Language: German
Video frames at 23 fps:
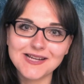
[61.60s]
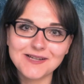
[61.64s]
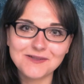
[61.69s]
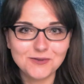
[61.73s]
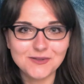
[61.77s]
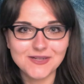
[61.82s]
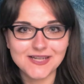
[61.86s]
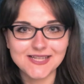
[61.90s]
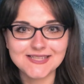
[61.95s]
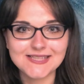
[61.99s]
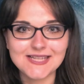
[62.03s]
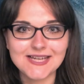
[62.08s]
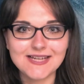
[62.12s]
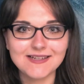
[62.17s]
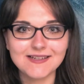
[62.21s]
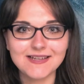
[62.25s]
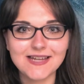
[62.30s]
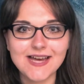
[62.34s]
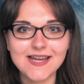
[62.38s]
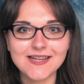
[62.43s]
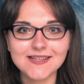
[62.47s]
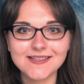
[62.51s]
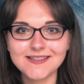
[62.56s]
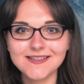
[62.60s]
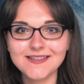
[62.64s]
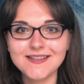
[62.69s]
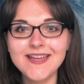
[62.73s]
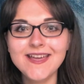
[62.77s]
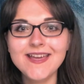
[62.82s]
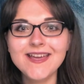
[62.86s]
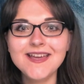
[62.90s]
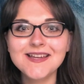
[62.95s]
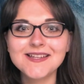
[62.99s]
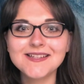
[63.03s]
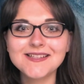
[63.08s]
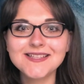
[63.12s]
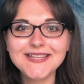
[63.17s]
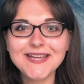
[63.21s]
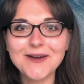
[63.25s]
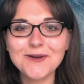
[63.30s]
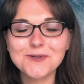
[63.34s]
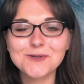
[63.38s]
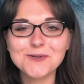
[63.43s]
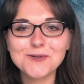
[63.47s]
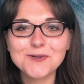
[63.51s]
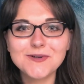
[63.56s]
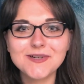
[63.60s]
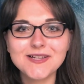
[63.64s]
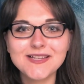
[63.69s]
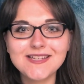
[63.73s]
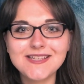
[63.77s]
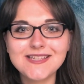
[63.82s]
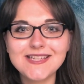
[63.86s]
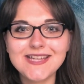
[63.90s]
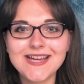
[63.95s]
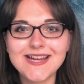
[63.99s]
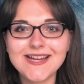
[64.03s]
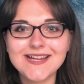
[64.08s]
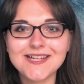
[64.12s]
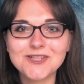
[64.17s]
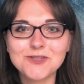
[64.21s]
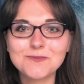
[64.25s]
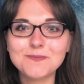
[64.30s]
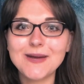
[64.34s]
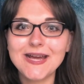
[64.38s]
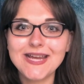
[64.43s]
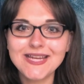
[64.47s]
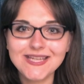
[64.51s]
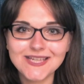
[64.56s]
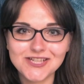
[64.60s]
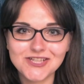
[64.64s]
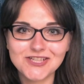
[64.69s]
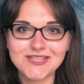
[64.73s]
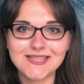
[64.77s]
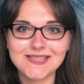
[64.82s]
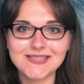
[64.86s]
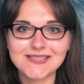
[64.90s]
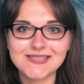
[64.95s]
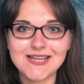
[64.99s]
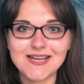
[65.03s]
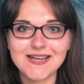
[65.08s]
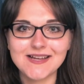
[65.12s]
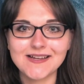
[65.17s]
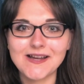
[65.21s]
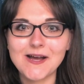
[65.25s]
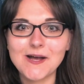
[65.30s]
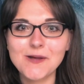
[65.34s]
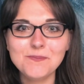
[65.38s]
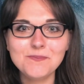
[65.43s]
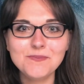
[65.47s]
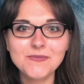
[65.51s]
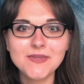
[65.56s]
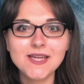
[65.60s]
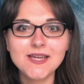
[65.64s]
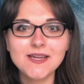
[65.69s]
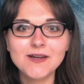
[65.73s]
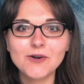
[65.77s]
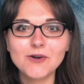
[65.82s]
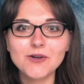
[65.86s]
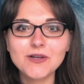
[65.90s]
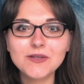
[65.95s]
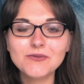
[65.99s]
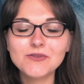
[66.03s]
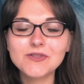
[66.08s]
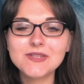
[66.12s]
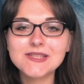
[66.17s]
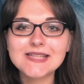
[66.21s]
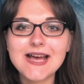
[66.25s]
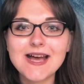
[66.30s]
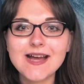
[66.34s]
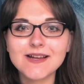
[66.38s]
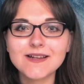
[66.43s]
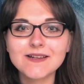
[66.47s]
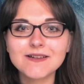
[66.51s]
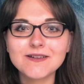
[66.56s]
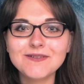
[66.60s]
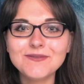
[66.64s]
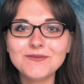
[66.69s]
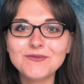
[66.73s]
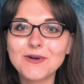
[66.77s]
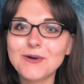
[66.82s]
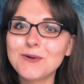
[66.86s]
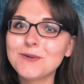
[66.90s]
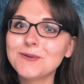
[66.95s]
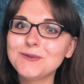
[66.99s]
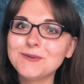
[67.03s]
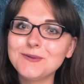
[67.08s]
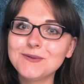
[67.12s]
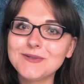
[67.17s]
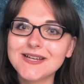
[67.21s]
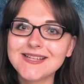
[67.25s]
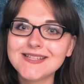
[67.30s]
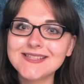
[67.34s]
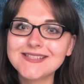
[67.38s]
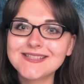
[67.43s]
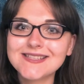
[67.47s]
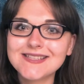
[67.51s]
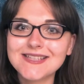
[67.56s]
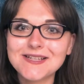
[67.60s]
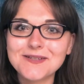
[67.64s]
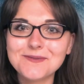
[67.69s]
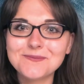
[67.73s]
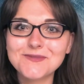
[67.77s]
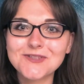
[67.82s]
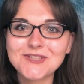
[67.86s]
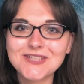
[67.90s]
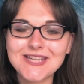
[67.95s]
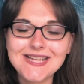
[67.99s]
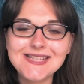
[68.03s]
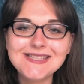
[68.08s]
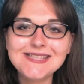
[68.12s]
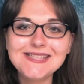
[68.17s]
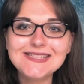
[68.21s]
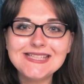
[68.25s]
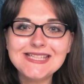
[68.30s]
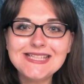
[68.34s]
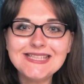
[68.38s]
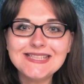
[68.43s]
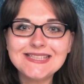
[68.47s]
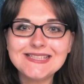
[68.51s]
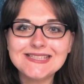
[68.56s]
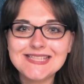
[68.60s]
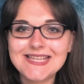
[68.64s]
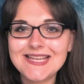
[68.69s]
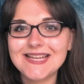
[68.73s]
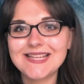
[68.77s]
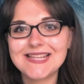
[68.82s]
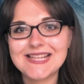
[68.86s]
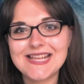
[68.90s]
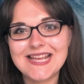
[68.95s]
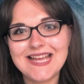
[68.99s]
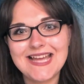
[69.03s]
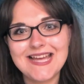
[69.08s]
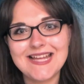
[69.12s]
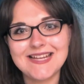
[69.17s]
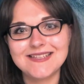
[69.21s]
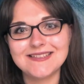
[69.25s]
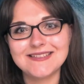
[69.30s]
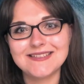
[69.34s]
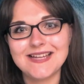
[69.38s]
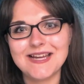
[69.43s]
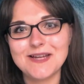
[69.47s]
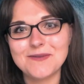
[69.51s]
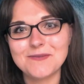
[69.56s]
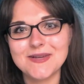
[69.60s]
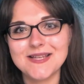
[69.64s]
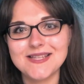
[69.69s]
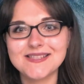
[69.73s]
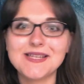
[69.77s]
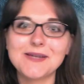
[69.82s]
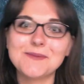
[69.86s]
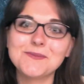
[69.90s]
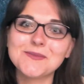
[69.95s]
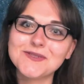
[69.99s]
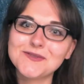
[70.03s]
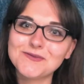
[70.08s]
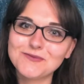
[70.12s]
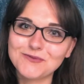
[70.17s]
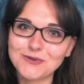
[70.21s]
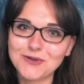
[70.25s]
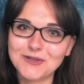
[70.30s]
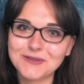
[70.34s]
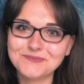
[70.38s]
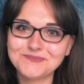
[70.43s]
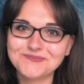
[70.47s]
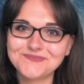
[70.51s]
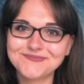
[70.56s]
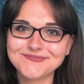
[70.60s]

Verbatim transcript: Lüders eingeladen, die Autorin der Speicherstadt-Saga. Und ich würde sagen, Frau Lüders, ähm, stellen Sie sich sehr, sehr gerne einmal selbst vor.